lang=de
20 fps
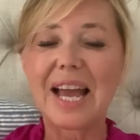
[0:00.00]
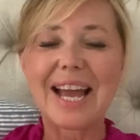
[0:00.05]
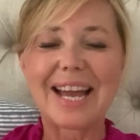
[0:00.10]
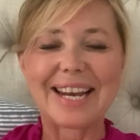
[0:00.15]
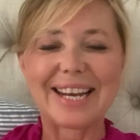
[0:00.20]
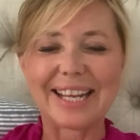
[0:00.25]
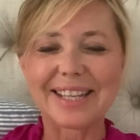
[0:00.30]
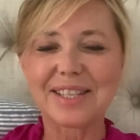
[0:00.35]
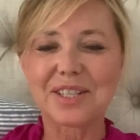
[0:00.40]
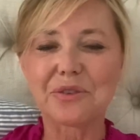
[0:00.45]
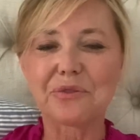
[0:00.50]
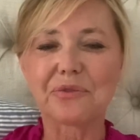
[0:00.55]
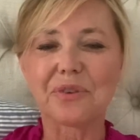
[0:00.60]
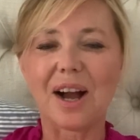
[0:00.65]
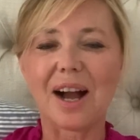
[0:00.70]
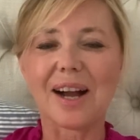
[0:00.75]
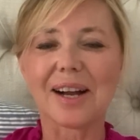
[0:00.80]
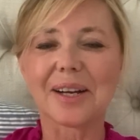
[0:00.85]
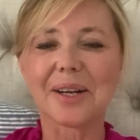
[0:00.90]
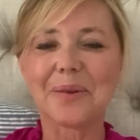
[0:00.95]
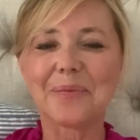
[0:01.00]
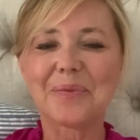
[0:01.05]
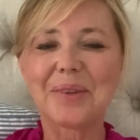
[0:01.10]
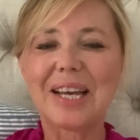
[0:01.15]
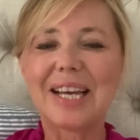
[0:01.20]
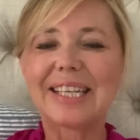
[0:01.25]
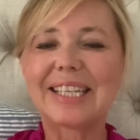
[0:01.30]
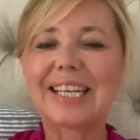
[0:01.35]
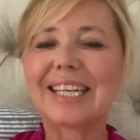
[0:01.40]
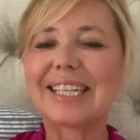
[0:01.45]
Letzte Frage.
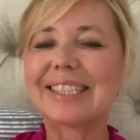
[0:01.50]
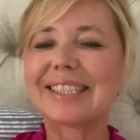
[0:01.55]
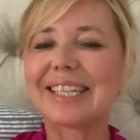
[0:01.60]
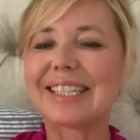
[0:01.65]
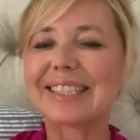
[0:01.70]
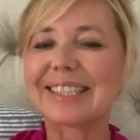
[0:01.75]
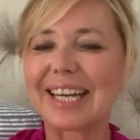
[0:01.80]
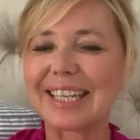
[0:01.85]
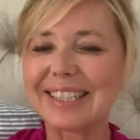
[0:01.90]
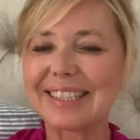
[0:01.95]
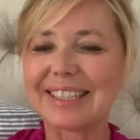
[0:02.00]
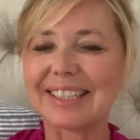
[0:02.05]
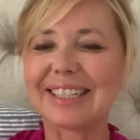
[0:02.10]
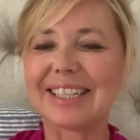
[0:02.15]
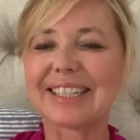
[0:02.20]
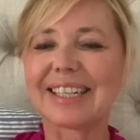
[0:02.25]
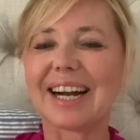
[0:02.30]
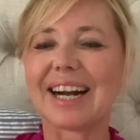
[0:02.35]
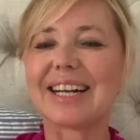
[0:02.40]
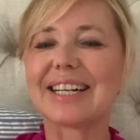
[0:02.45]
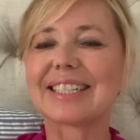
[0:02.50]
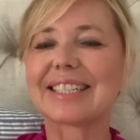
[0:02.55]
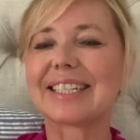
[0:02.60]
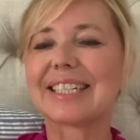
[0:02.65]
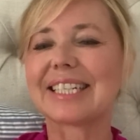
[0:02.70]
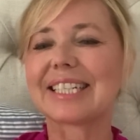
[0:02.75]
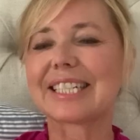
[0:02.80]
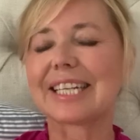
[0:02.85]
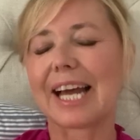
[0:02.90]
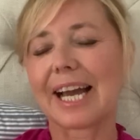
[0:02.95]
Ihr Intendantinnengehalt
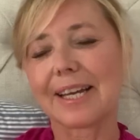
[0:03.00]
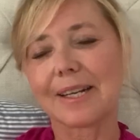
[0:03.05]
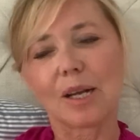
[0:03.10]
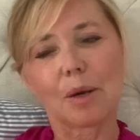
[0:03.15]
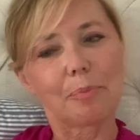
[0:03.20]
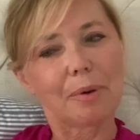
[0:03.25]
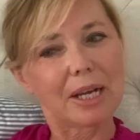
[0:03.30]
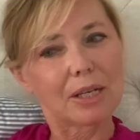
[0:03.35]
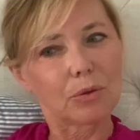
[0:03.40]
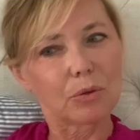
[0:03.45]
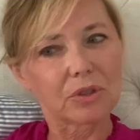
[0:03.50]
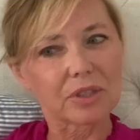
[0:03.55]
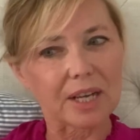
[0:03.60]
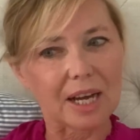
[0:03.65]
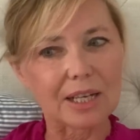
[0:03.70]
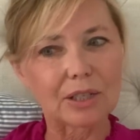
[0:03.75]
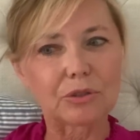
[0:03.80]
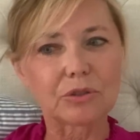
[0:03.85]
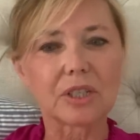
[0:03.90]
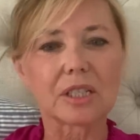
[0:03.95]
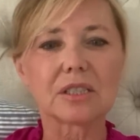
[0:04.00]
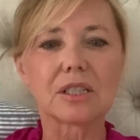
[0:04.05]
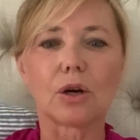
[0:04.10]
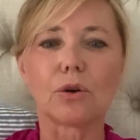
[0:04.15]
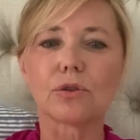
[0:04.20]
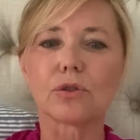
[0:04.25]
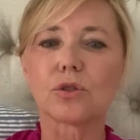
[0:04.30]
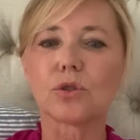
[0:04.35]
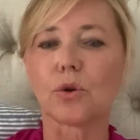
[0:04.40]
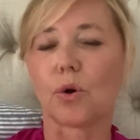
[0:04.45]
liegt leider bei nur
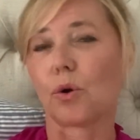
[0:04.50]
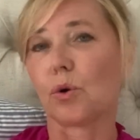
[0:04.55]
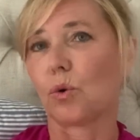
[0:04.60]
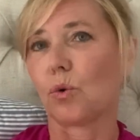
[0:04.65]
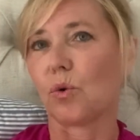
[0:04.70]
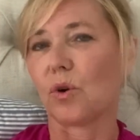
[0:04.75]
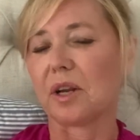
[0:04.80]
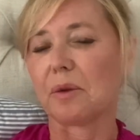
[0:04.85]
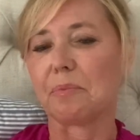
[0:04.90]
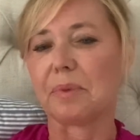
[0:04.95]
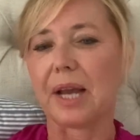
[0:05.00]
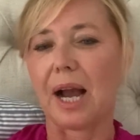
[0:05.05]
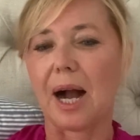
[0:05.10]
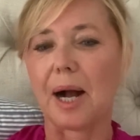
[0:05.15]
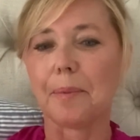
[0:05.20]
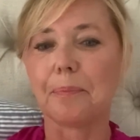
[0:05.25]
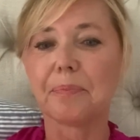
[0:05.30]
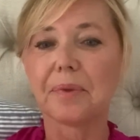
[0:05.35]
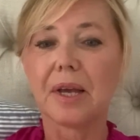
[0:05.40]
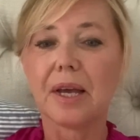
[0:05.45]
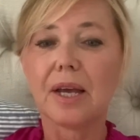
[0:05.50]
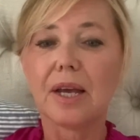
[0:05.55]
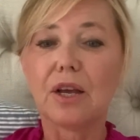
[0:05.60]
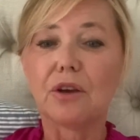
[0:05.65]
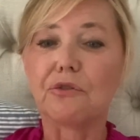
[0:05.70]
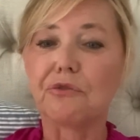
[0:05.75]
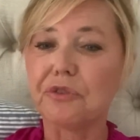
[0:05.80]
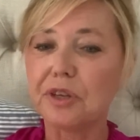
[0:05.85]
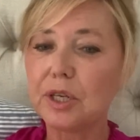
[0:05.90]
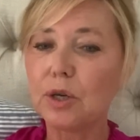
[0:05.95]
300.000 Euro im Jahr.
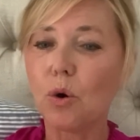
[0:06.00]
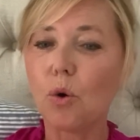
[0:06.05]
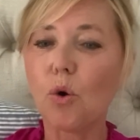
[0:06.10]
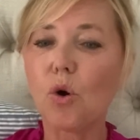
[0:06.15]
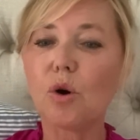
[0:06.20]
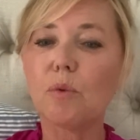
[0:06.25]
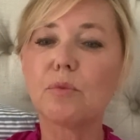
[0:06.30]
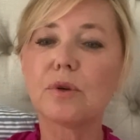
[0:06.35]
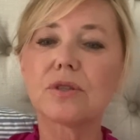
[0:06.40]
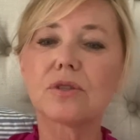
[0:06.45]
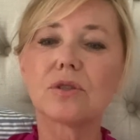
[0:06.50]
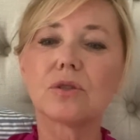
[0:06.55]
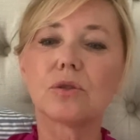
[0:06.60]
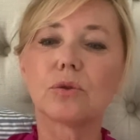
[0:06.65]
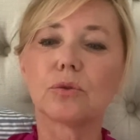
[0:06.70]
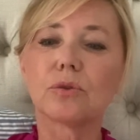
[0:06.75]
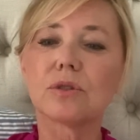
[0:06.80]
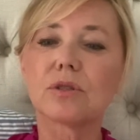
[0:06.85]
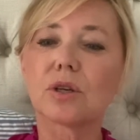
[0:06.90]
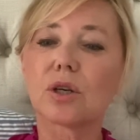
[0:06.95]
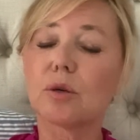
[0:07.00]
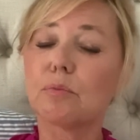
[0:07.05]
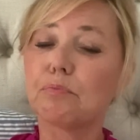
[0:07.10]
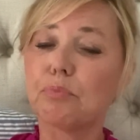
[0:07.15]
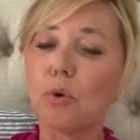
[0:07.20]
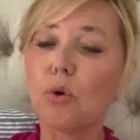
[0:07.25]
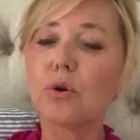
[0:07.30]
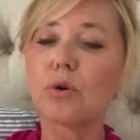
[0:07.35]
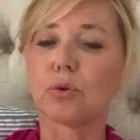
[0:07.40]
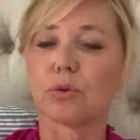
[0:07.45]
Wie hoch müssen unsere
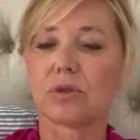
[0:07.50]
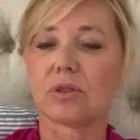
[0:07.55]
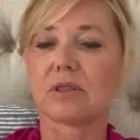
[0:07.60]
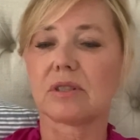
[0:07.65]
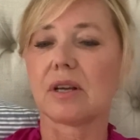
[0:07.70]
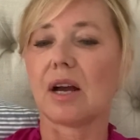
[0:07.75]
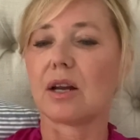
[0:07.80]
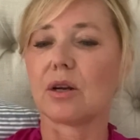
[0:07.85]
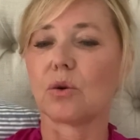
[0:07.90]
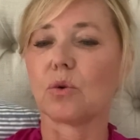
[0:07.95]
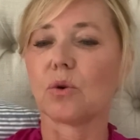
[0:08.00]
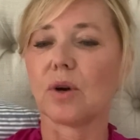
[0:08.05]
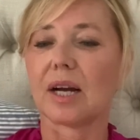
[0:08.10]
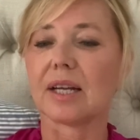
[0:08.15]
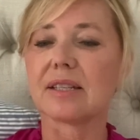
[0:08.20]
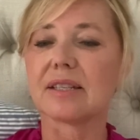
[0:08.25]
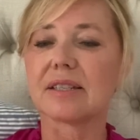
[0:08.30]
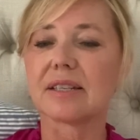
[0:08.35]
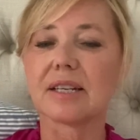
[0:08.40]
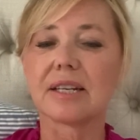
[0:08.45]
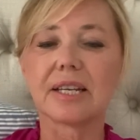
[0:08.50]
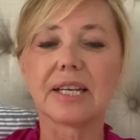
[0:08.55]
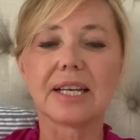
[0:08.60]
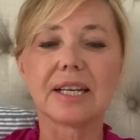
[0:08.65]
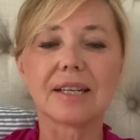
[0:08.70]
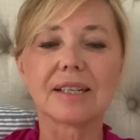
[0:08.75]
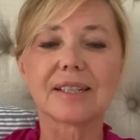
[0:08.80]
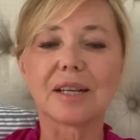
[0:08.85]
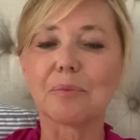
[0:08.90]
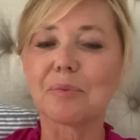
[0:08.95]
Bonuszahlungen an Sie
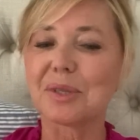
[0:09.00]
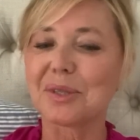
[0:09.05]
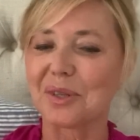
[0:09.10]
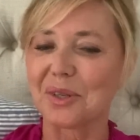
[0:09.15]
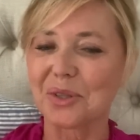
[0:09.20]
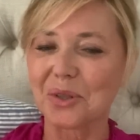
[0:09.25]
liegen, damit Sie